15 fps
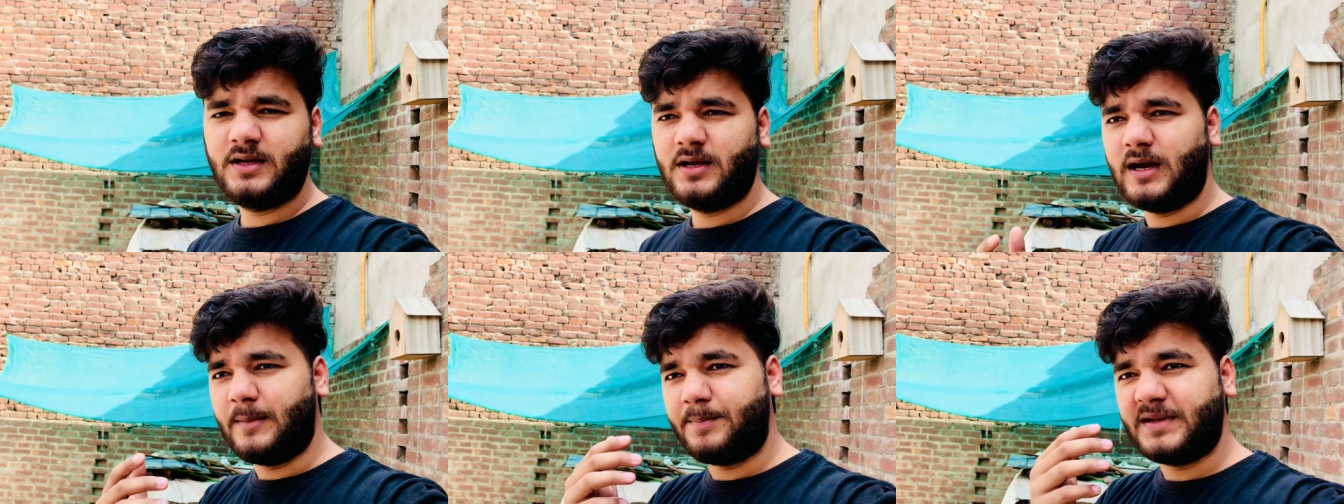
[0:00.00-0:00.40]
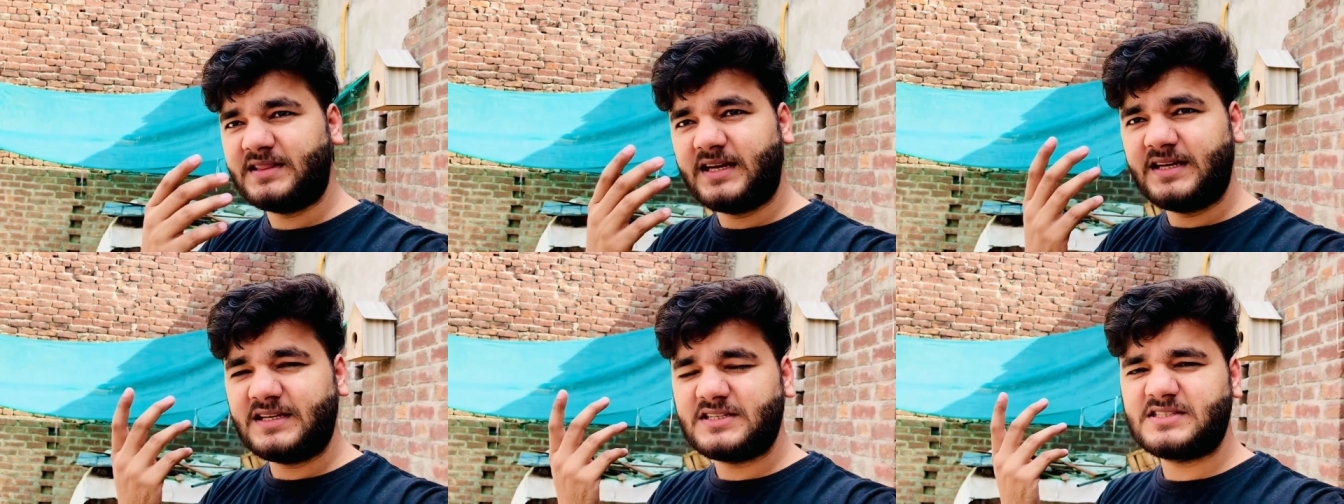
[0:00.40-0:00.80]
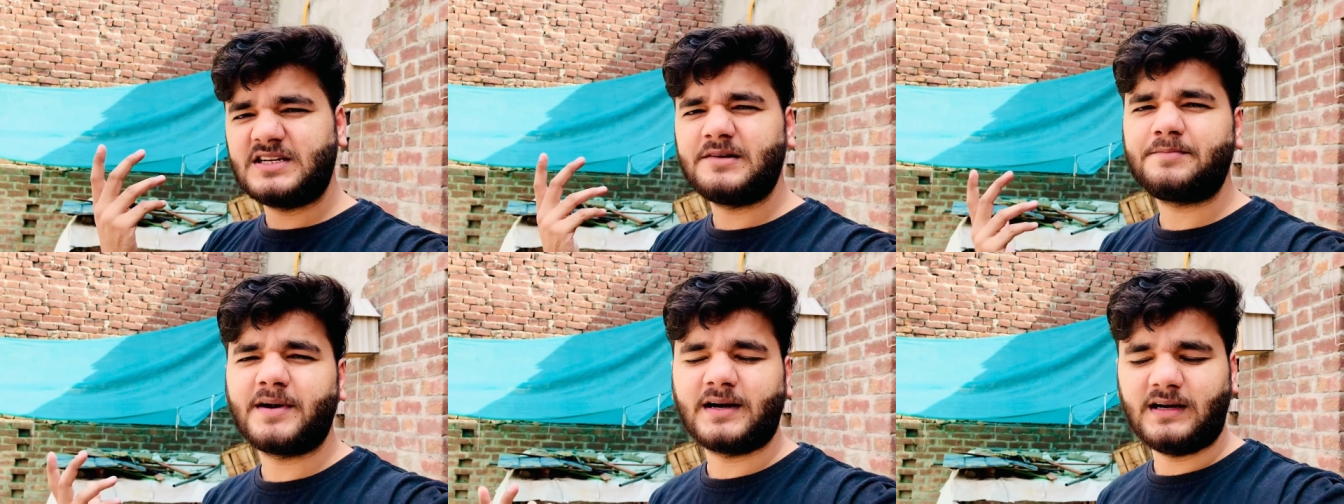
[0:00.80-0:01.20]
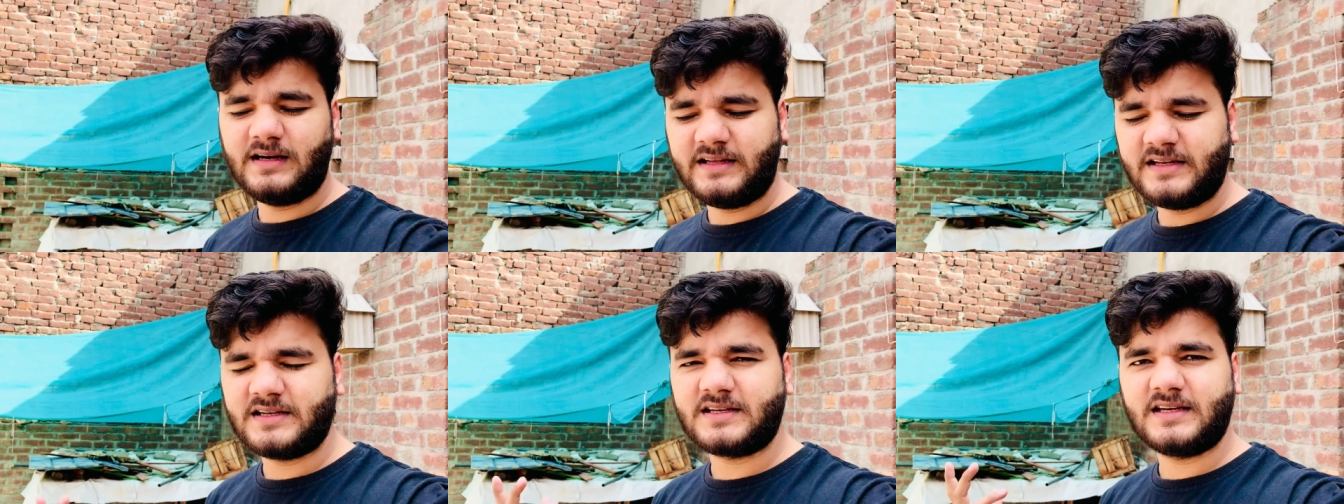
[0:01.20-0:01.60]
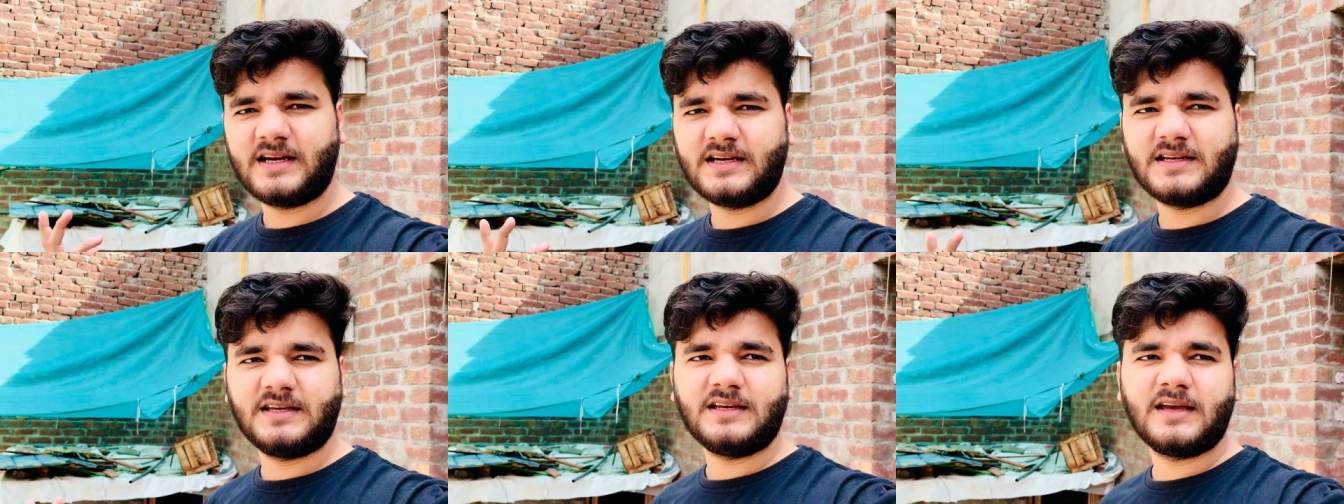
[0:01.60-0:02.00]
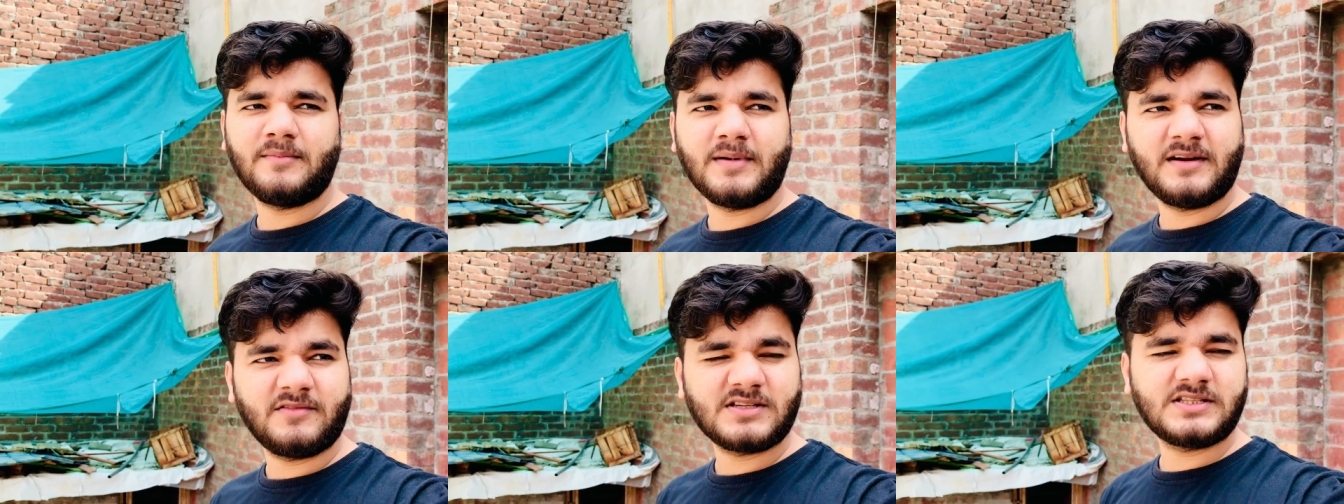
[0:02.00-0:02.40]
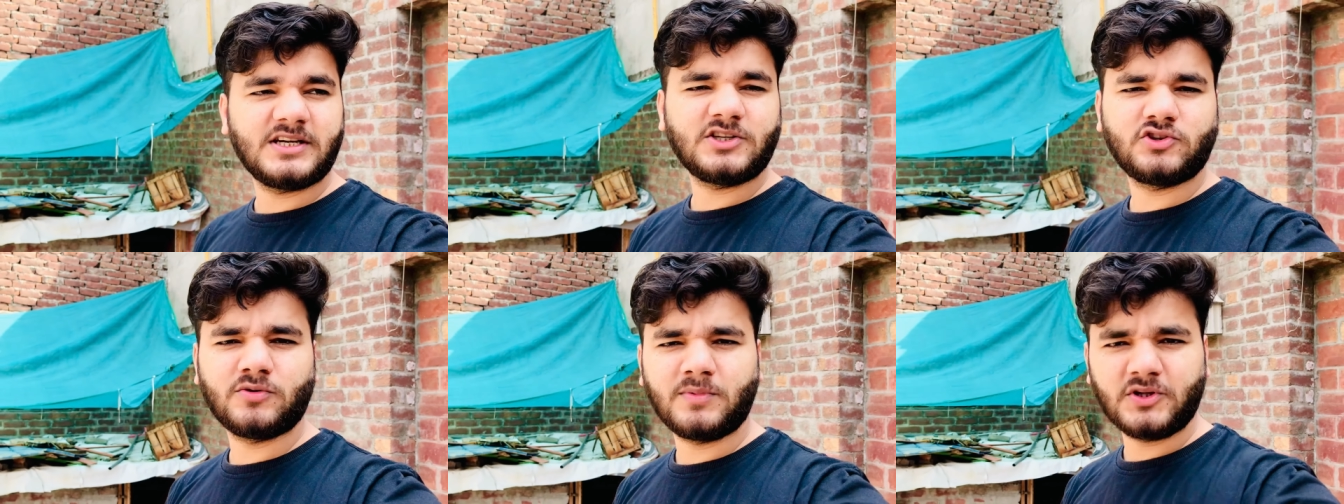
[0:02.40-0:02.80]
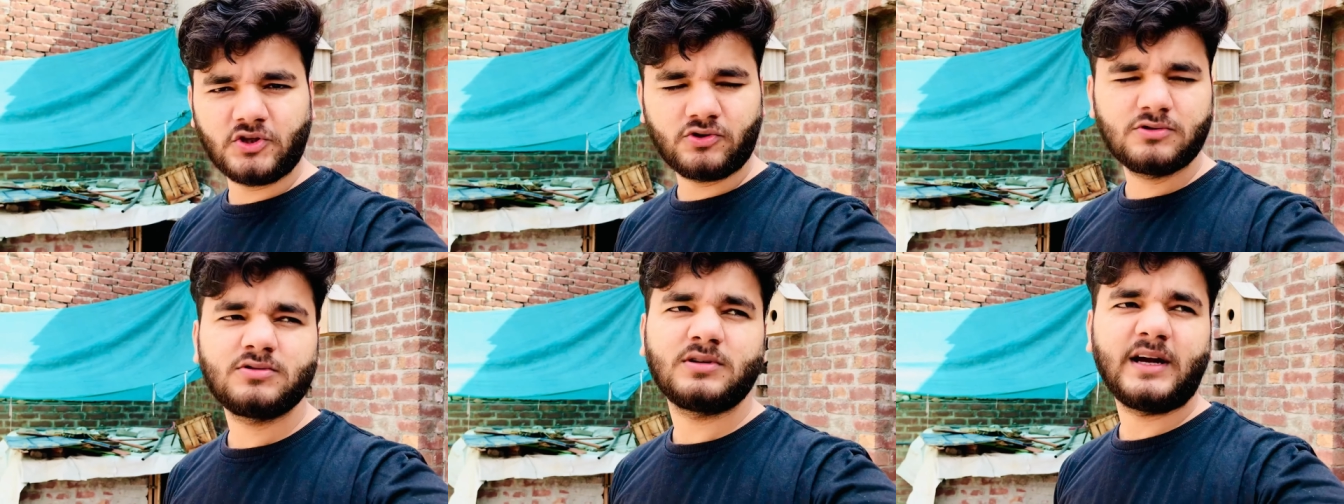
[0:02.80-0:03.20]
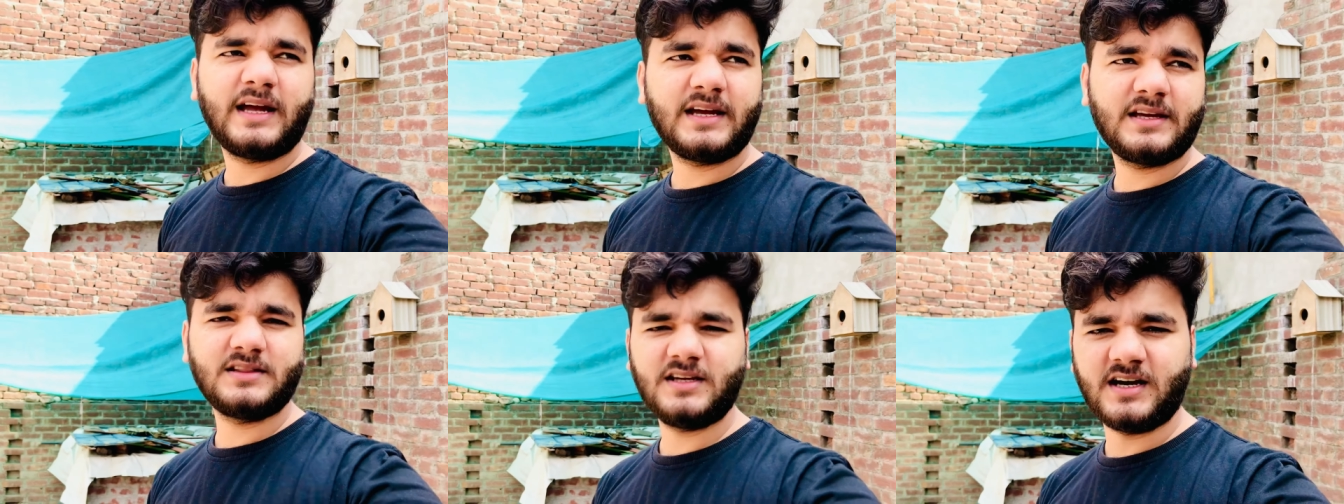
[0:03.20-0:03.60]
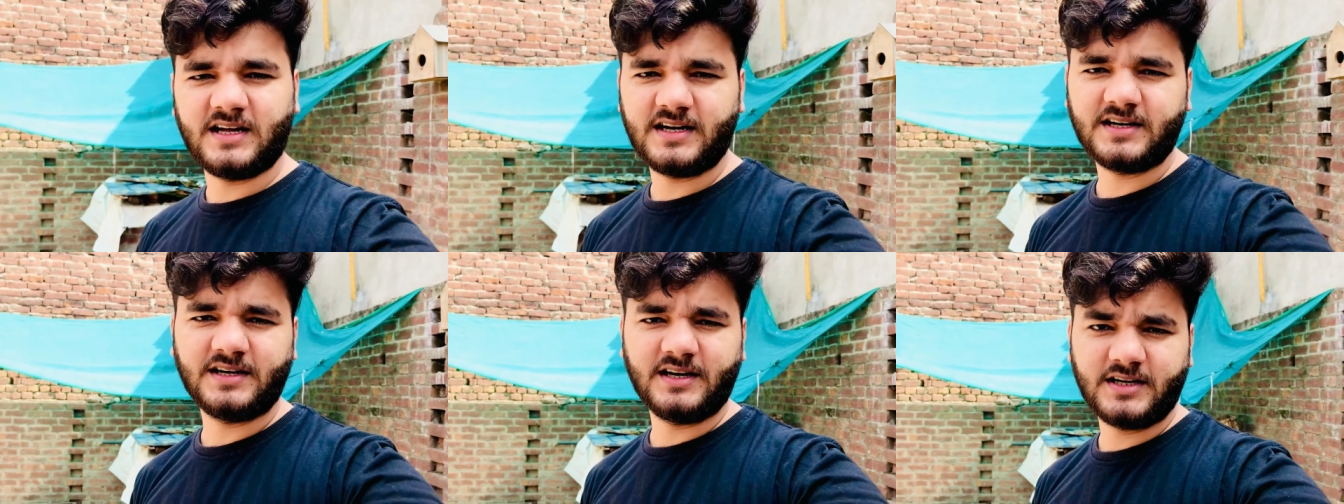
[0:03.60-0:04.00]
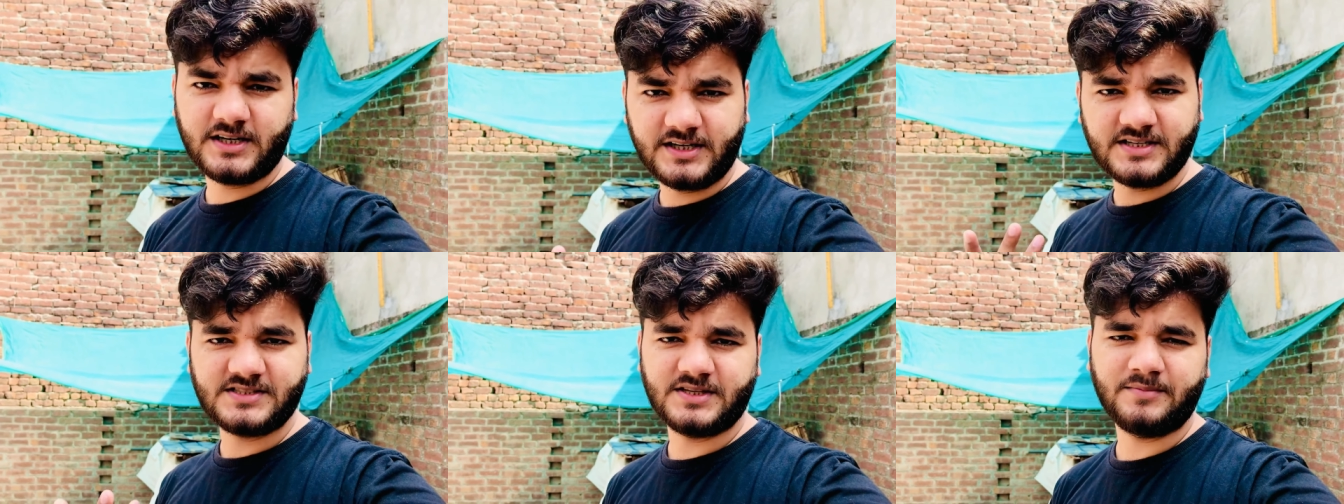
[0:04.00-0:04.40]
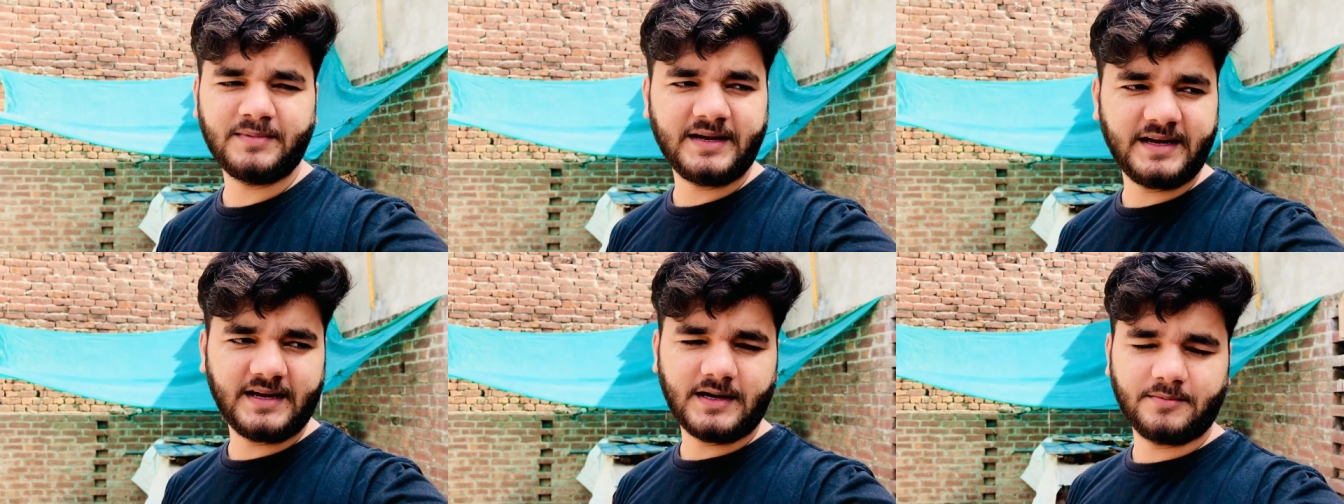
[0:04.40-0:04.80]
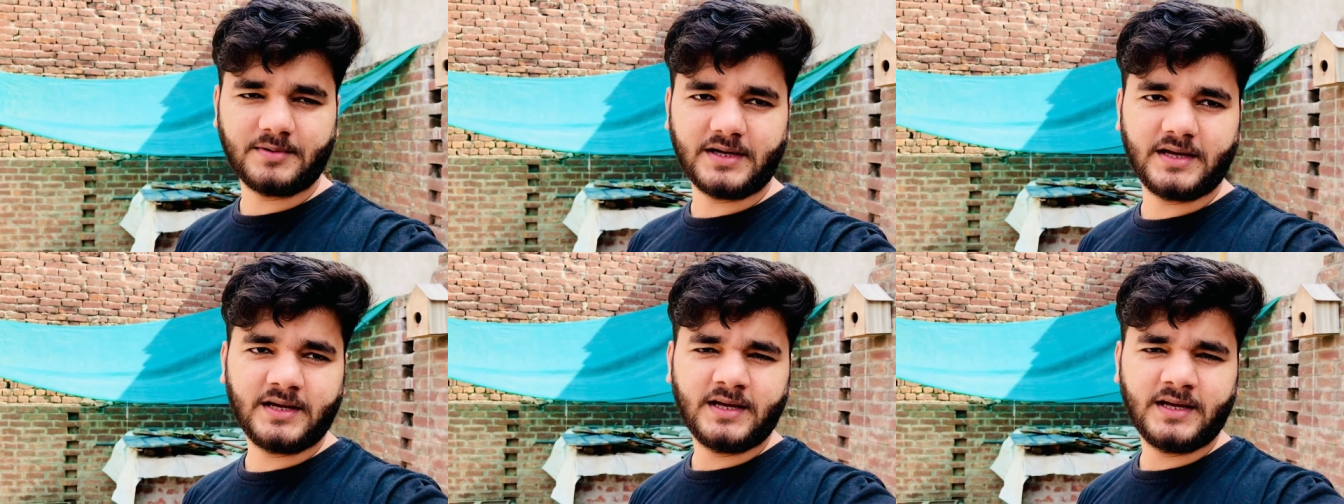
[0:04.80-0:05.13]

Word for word: अब पता नहीं किसी ने पकड़ लिया क्या किया मैंने वैसे एक दो बंदों को कहा कि ध्यान रखना अगर नज़र में है आपके